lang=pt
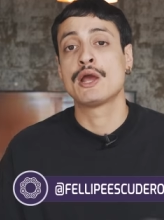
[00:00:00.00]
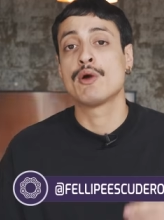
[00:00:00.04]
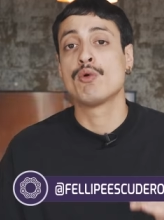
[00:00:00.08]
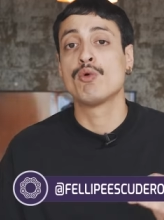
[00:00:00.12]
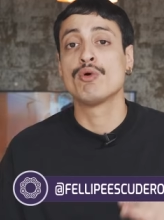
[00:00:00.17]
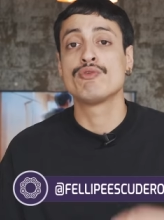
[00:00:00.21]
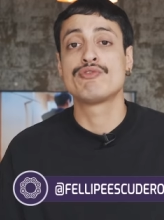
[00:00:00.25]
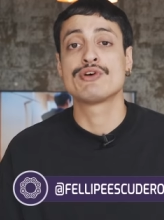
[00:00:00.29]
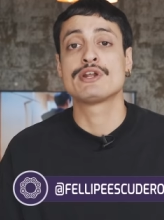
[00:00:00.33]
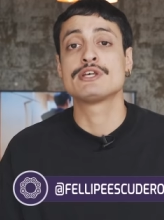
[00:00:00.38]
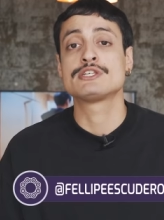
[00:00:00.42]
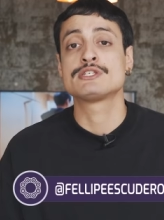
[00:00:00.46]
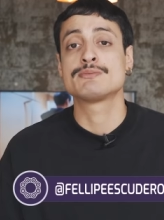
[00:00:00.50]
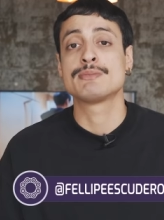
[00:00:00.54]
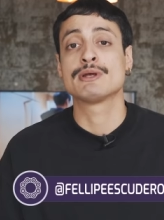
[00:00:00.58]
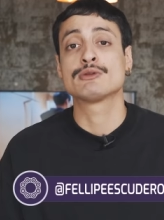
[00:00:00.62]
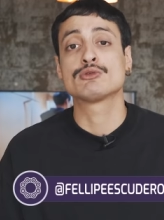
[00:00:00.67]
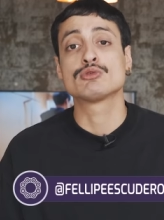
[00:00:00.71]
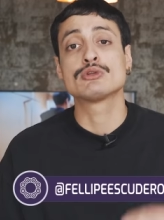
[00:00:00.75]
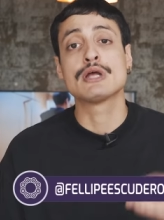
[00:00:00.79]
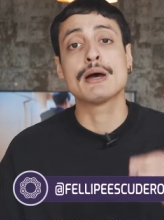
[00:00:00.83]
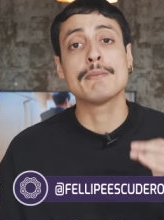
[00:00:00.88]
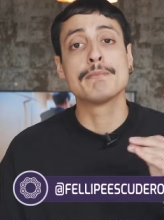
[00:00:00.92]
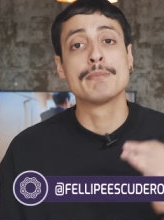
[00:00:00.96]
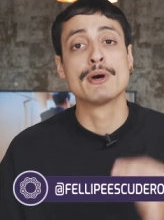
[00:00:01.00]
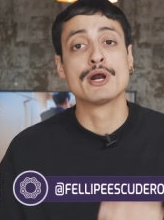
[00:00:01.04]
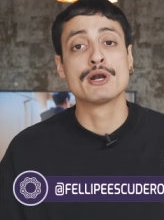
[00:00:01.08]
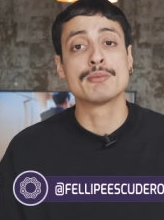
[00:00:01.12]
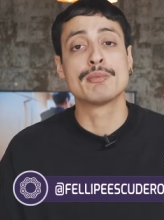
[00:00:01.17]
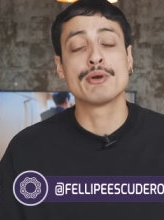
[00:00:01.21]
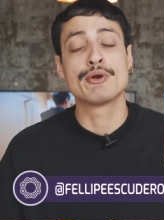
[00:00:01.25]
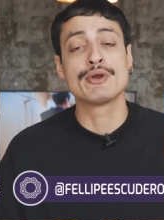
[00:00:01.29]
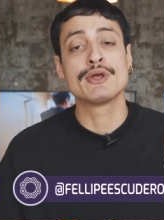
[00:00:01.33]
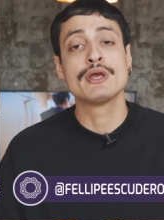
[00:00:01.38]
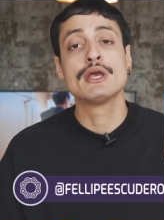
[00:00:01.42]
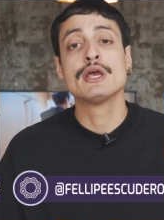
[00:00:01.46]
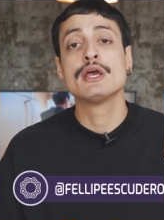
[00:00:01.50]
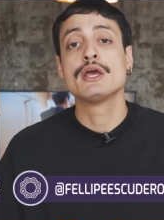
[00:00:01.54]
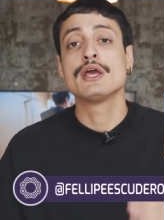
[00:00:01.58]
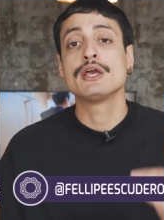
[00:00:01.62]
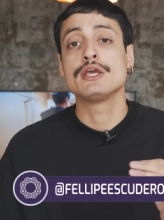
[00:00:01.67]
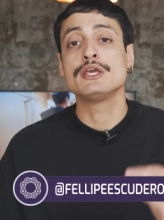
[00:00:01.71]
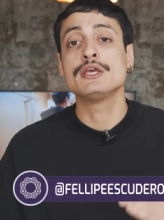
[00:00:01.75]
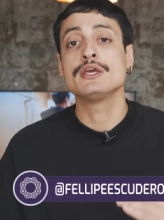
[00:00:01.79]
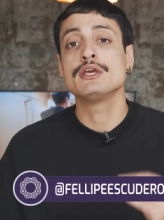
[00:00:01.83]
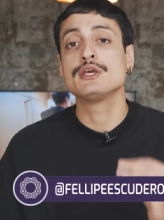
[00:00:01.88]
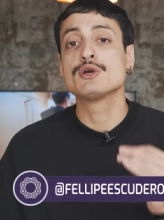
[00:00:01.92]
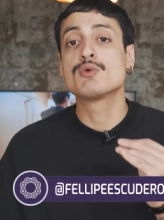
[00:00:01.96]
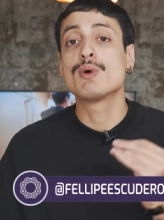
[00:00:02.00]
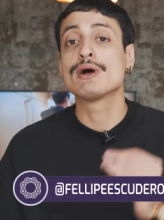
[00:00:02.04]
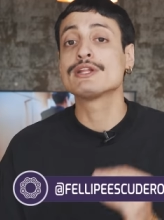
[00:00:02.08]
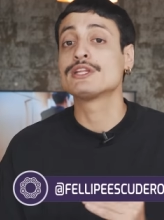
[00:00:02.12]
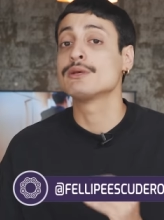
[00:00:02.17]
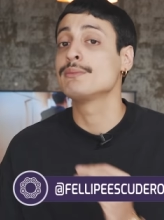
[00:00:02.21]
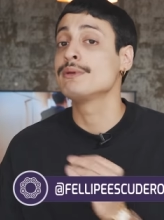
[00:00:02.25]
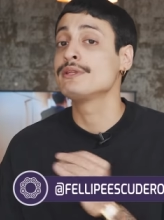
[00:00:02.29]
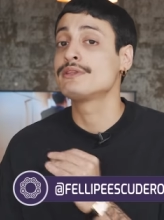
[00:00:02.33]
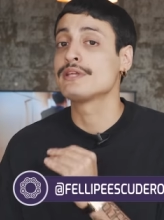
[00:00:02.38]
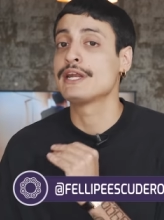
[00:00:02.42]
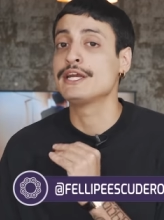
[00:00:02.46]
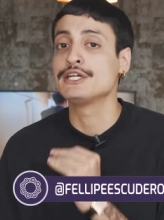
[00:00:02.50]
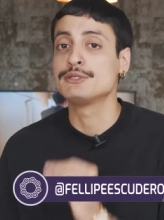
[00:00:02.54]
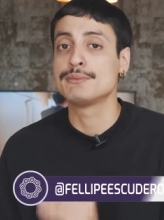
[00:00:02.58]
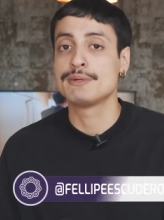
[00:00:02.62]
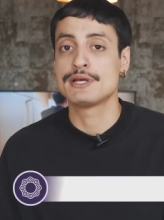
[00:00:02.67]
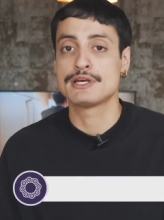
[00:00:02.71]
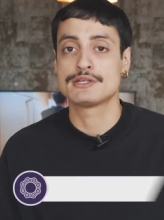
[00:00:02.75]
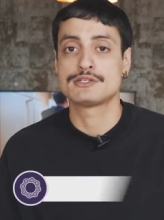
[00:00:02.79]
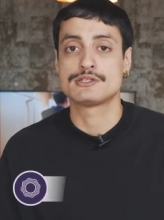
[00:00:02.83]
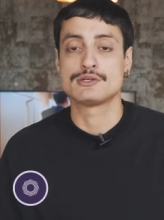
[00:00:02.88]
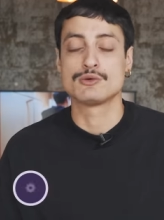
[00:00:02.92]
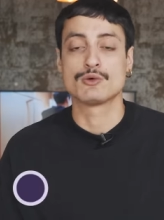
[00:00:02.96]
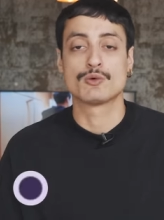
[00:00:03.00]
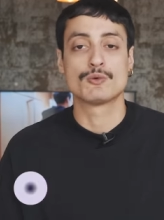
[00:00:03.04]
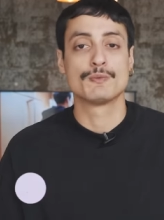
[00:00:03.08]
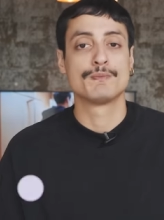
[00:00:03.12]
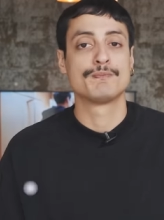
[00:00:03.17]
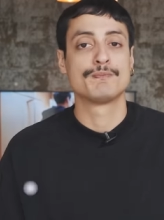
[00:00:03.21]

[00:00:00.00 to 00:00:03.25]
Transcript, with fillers: é um oferecimento da Burberry e Iguatemi 365.